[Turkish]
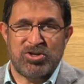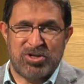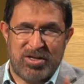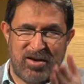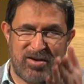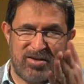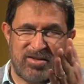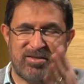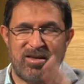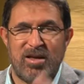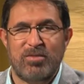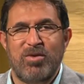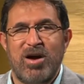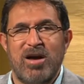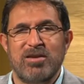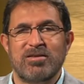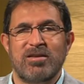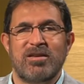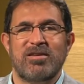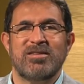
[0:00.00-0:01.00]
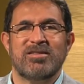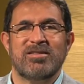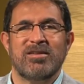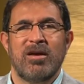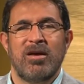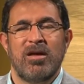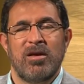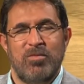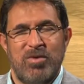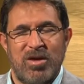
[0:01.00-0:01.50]
İşlerinizden
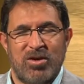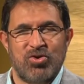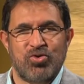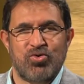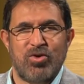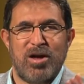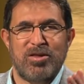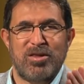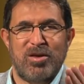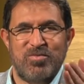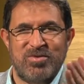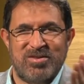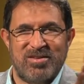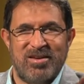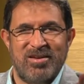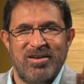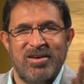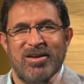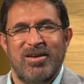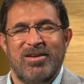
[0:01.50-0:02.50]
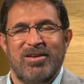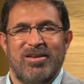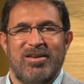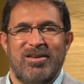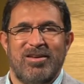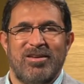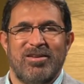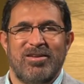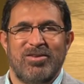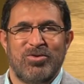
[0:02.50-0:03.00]
bazılarınız belki şu anda bize
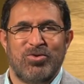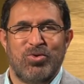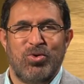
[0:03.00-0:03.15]
e,